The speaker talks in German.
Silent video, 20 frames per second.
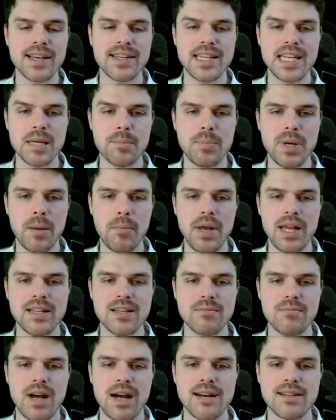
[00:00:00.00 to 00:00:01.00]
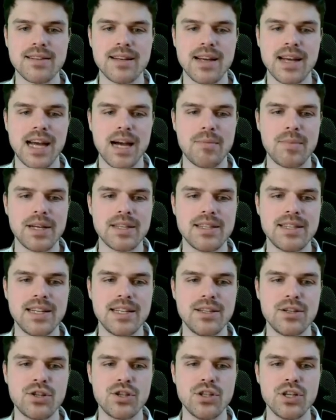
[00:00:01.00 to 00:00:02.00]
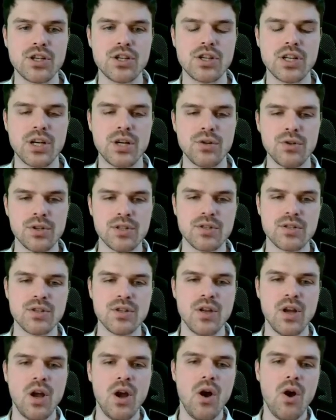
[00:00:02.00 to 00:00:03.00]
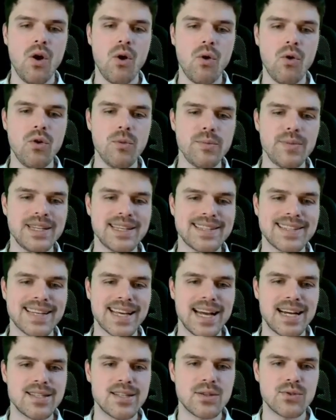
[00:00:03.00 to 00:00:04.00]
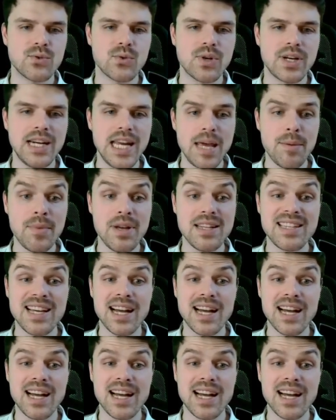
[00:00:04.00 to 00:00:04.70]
Hier per Metamask kann man hier die Schnittstelle nutzen, um das Ganze zu claimen.